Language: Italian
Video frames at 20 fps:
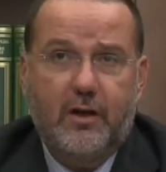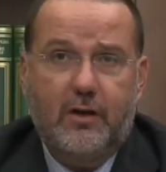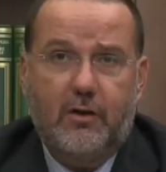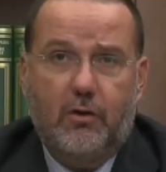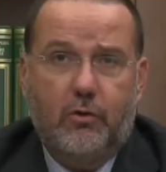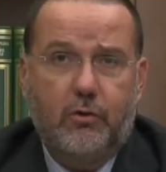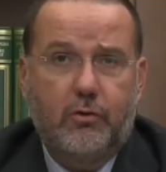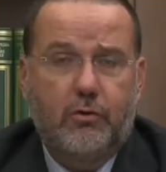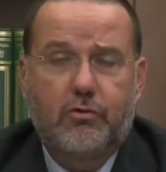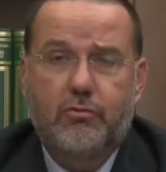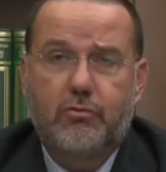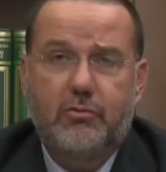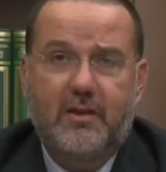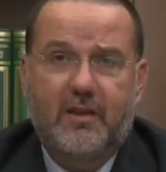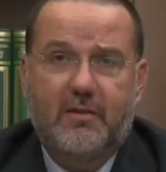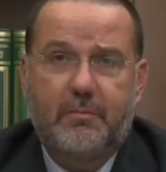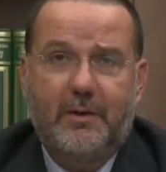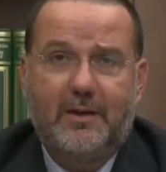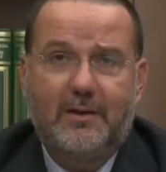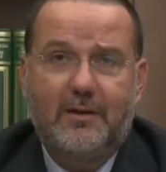che non sugli
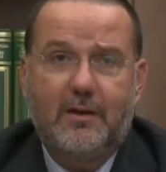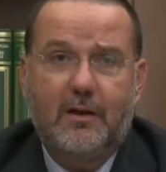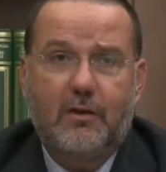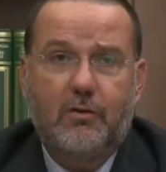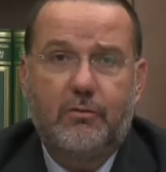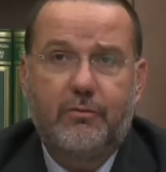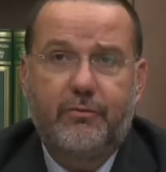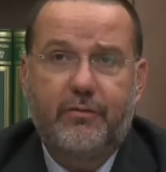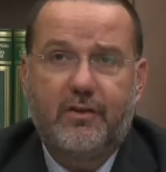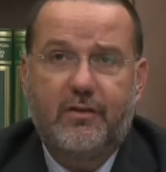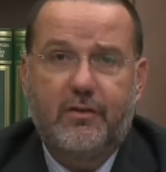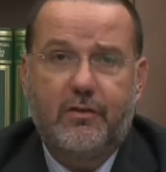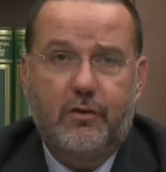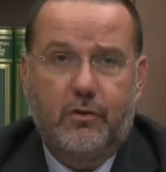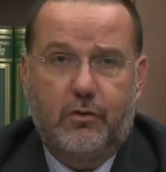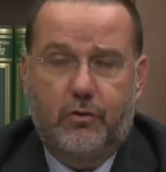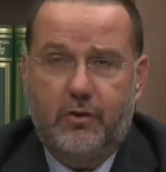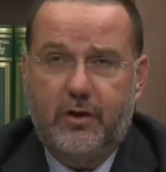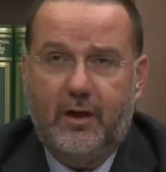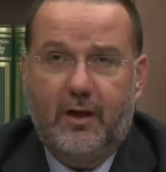aspetti di
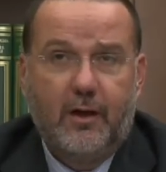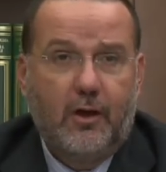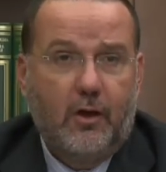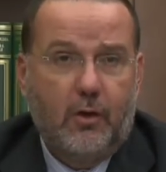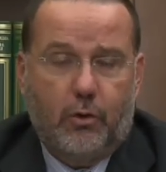confessione